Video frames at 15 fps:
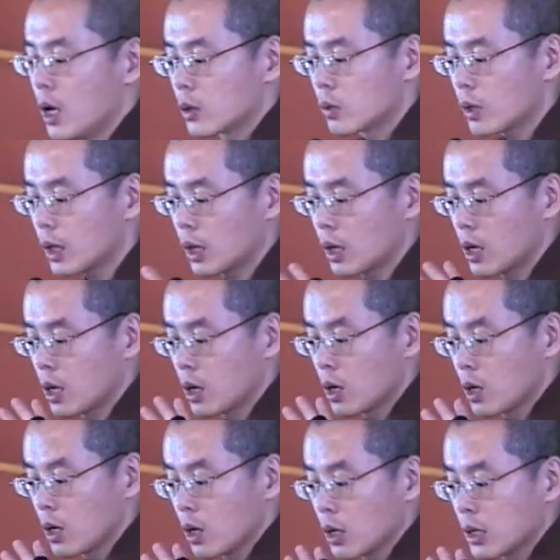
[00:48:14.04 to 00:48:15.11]
所以
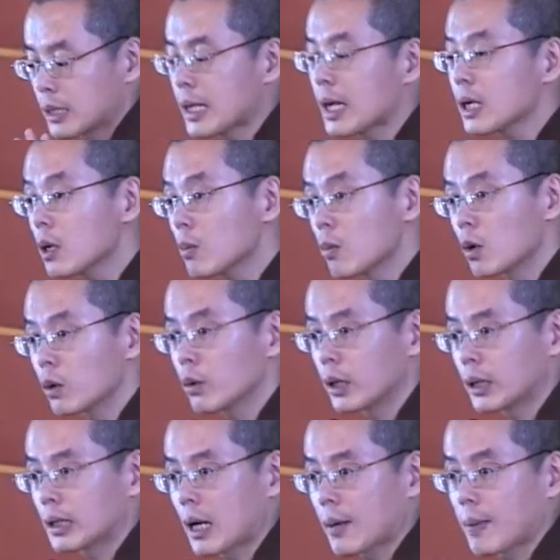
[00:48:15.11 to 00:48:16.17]
3个魔
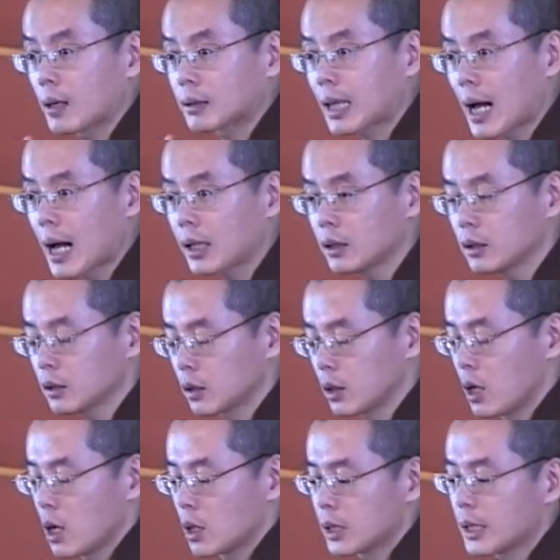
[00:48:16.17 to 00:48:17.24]
女代表
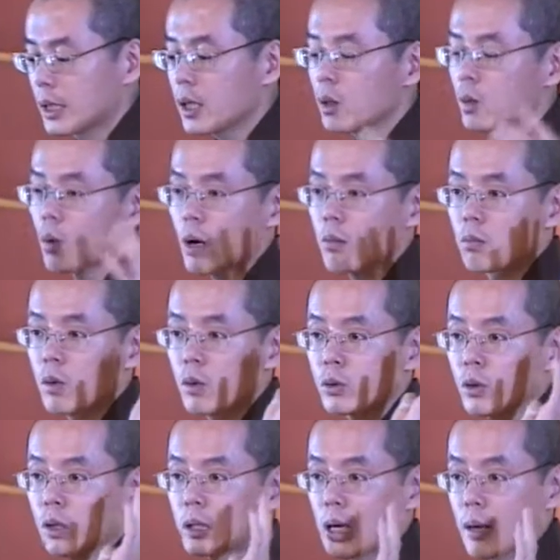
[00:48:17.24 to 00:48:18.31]
贪，1000万魔
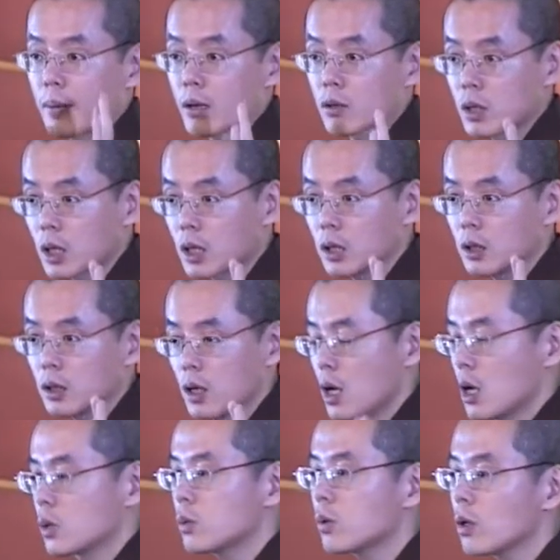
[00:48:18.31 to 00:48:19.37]
君代表嗔，
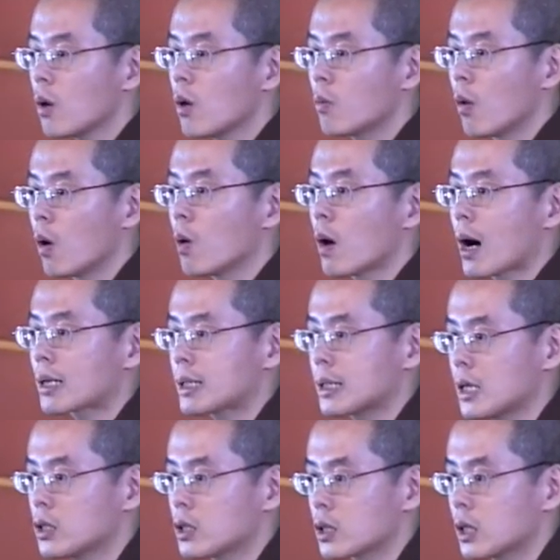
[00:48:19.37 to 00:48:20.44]
最后魔王
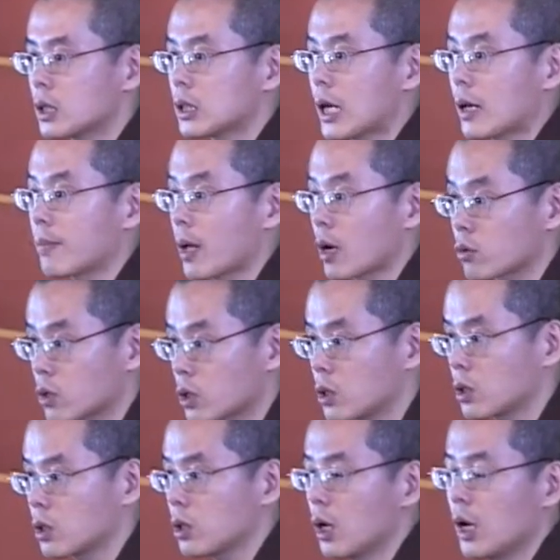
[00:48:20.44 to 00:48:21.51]
现身代表
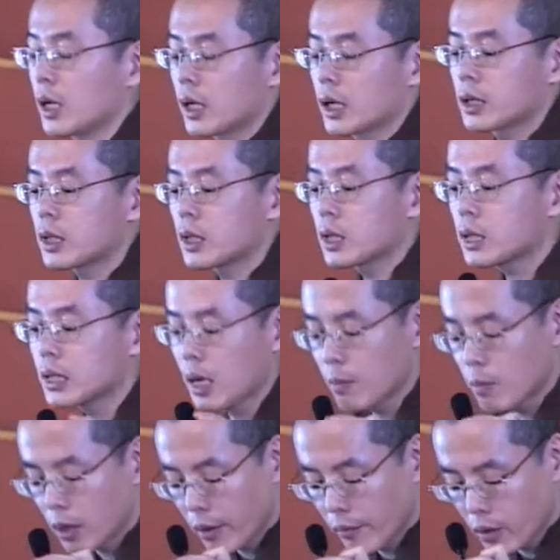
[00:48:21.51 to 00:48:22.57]
痴。可是释迦
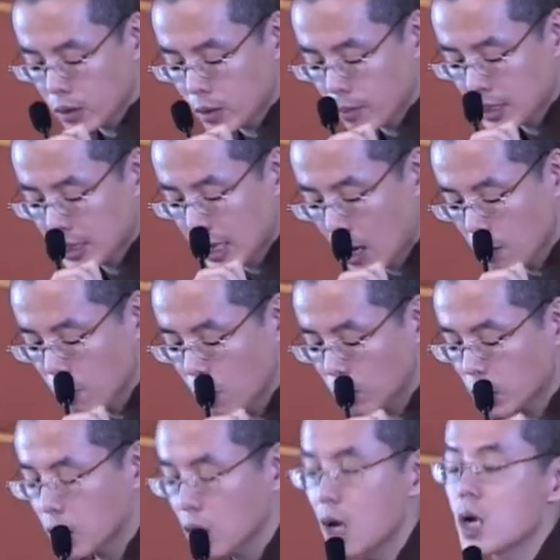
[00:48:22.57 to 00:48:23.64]
牟尼佛怎么降魔
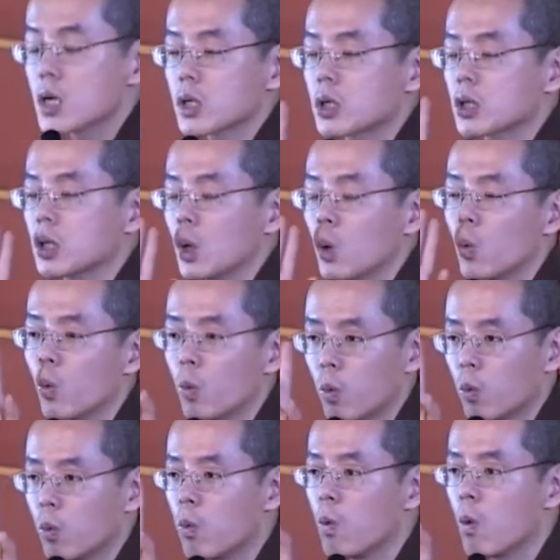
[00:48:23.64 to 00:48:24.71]
呢？是
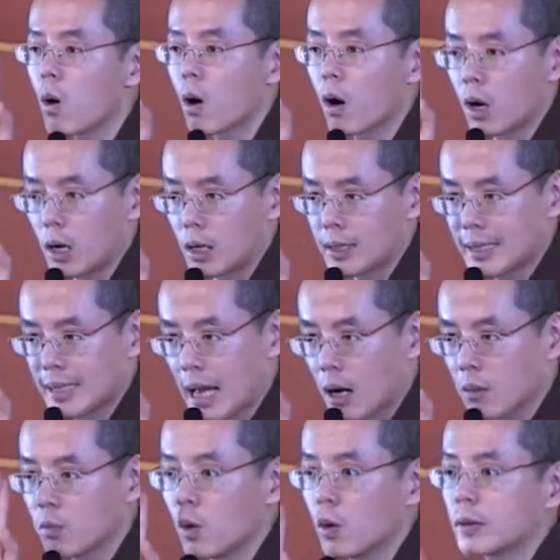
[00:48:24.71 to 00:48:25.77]
无我而降
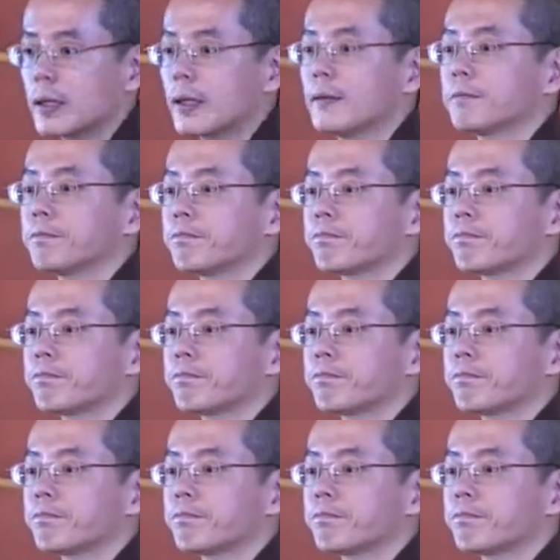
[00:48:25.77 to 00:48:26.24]
魔的。